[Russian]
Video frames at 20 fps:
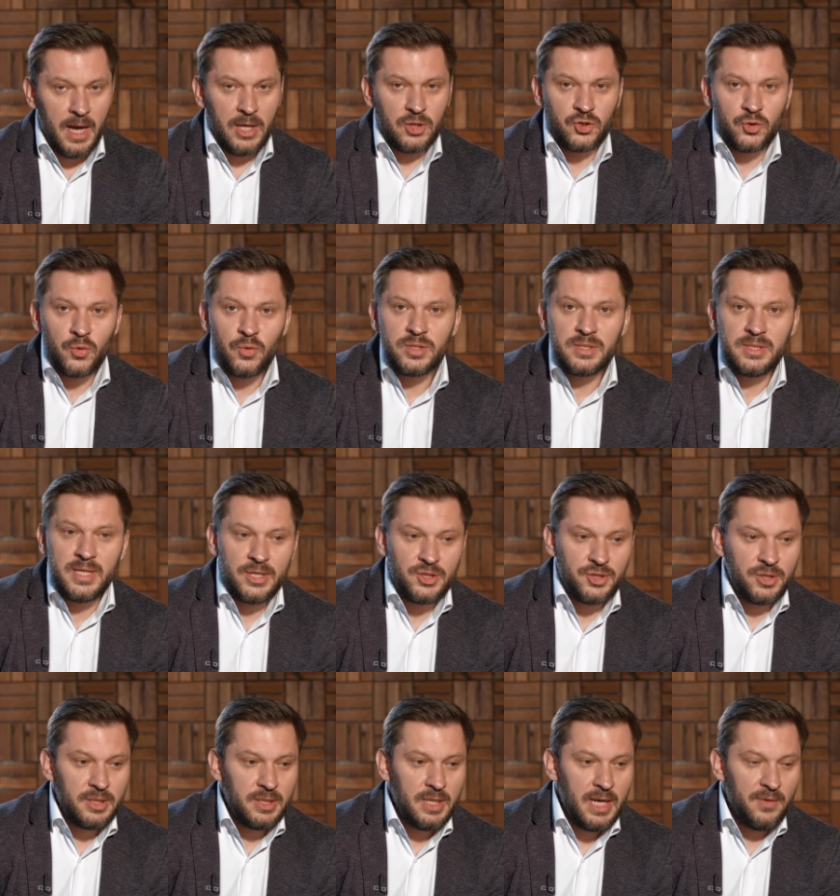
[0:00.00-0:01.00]
А что
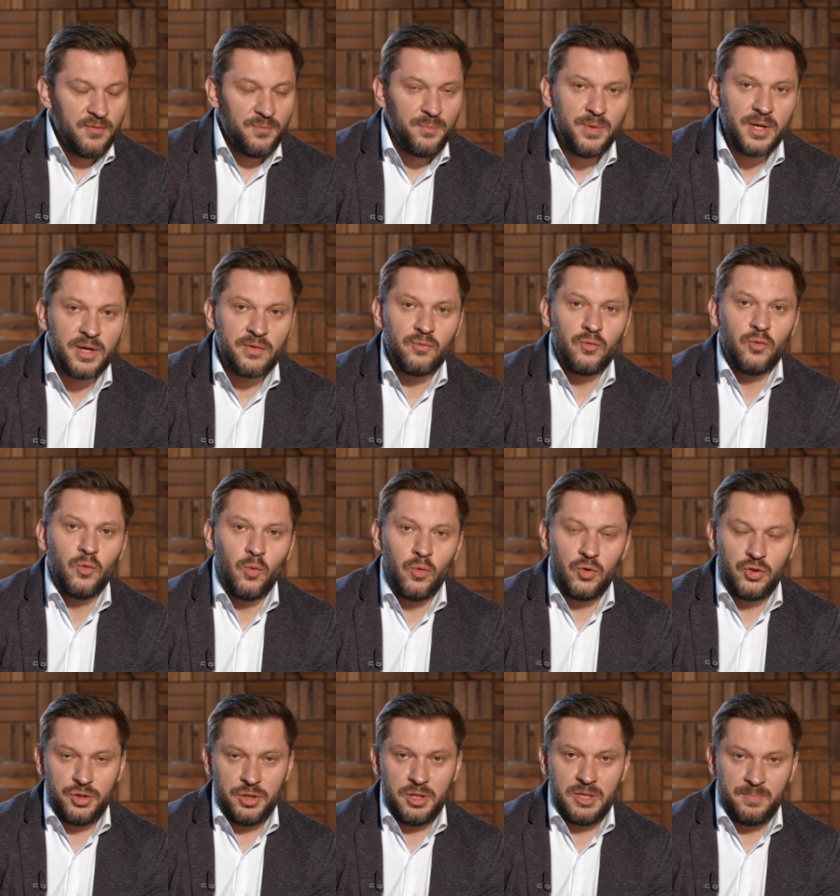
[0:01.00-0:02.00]
значит я в первую
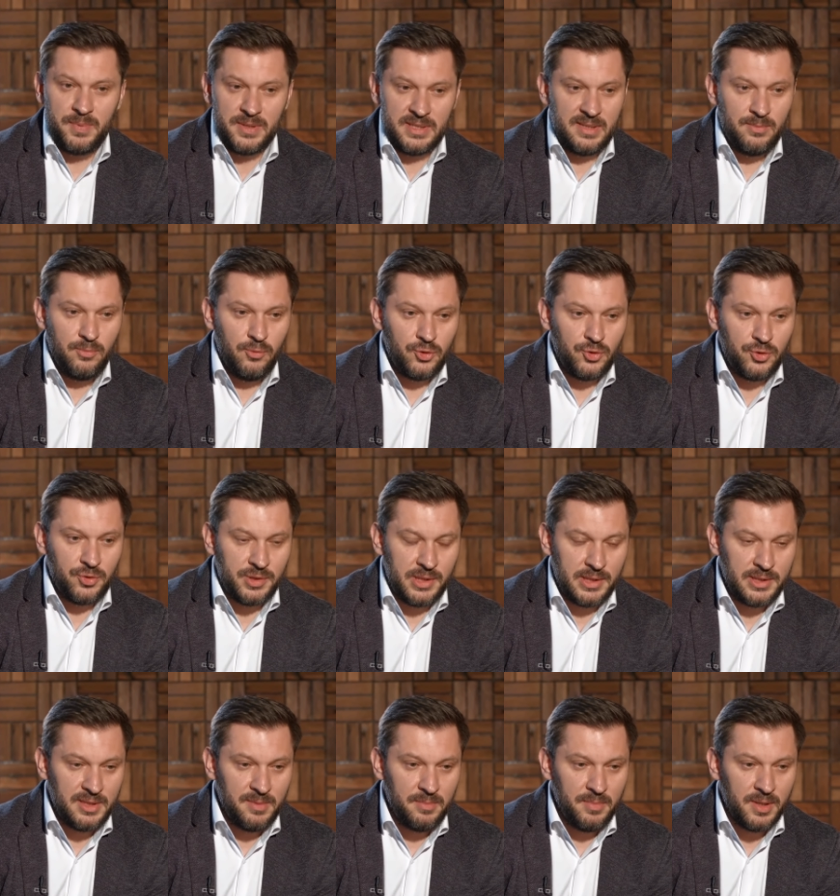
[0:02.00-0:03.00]
очередь позабочусь
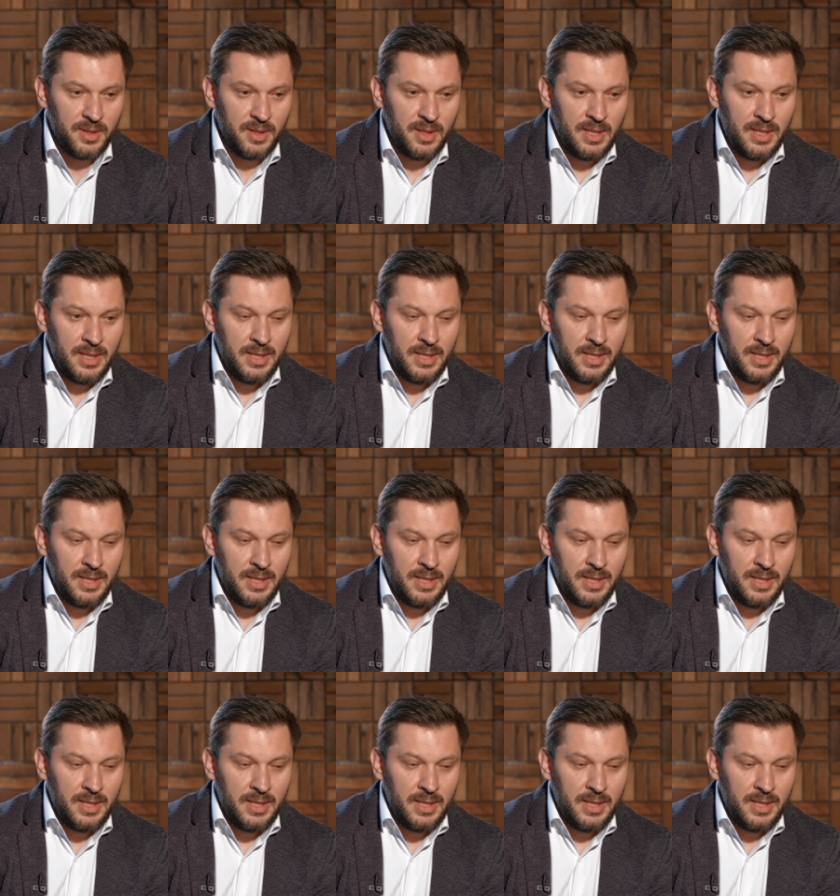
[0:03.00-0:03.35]
о себе?